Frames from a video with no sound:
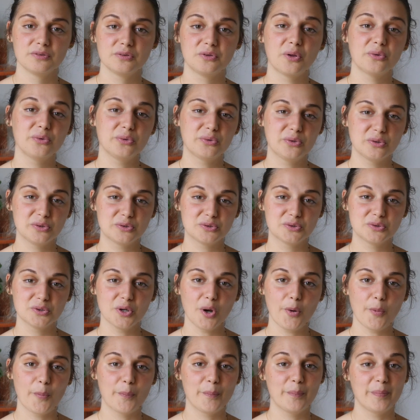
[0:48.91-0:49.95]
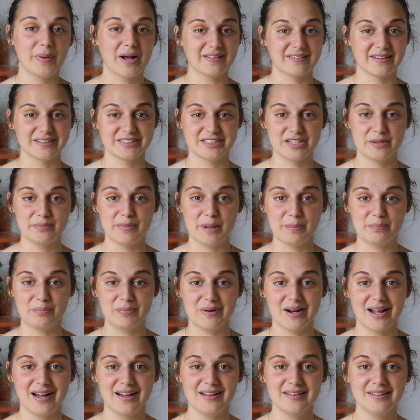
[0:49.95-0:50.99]
Dans nos cultures, partager le même
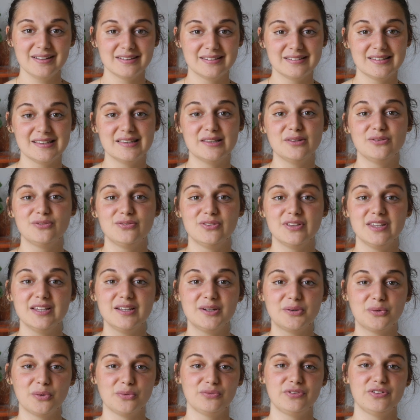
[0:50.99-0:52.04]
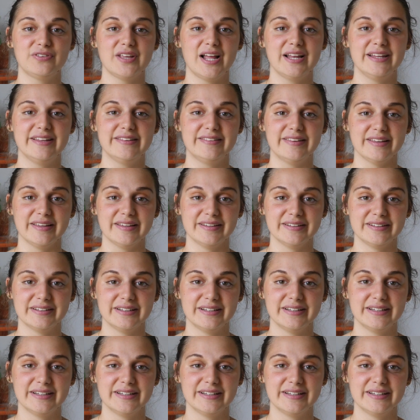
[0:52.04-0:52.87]
plat signifie convivialité.